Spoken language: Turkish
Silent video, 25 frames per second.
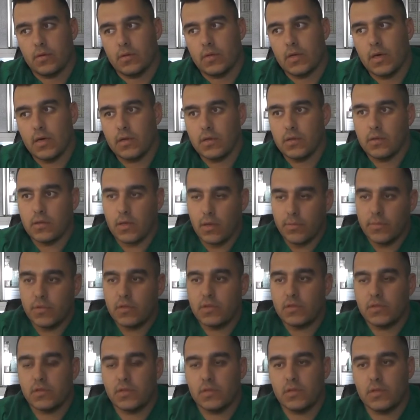Yani
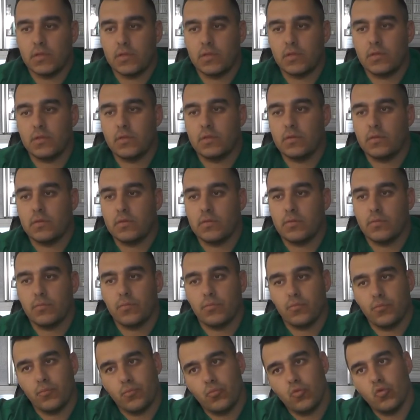tabii e,
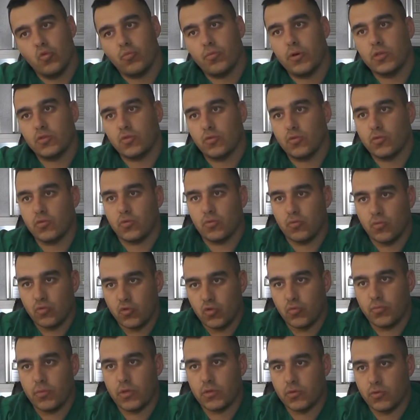büyük baş olsun,
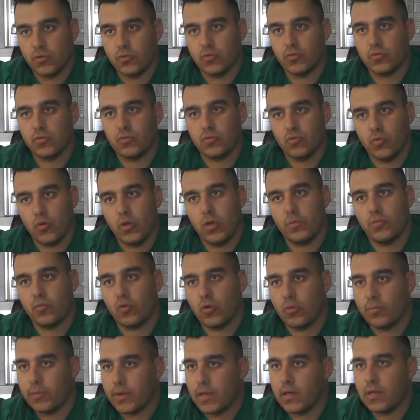küçük baş olsun dönem
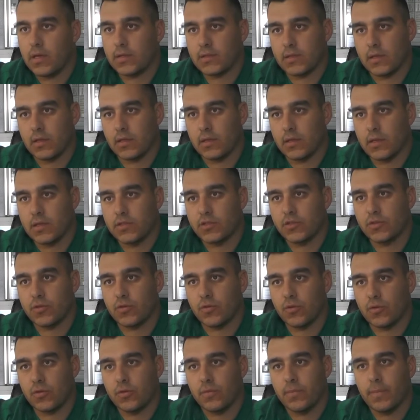dönem belli hastalıklar
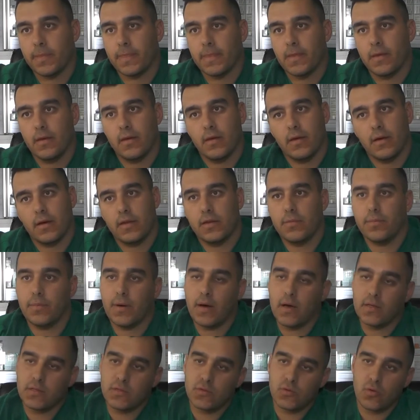çıkıyor. Hı hı. Hani
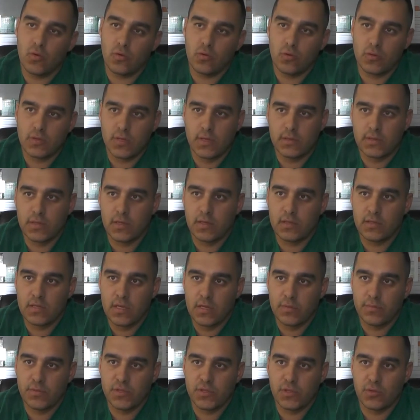bazı zoonoz
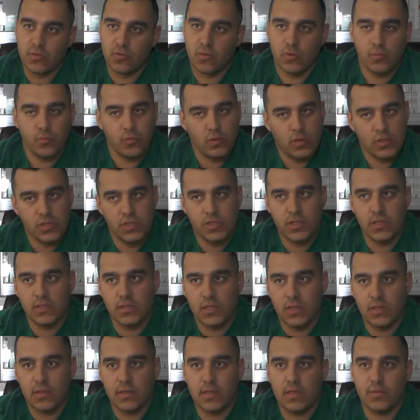hastalıklarımız çıkıyor, bulaşıcı
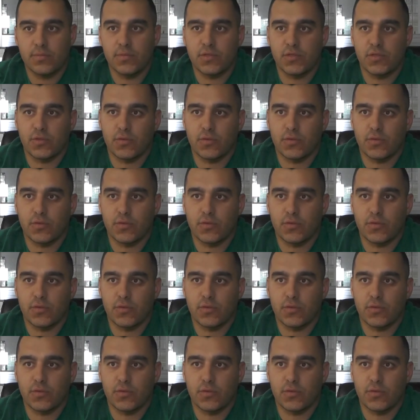hastalıklarımız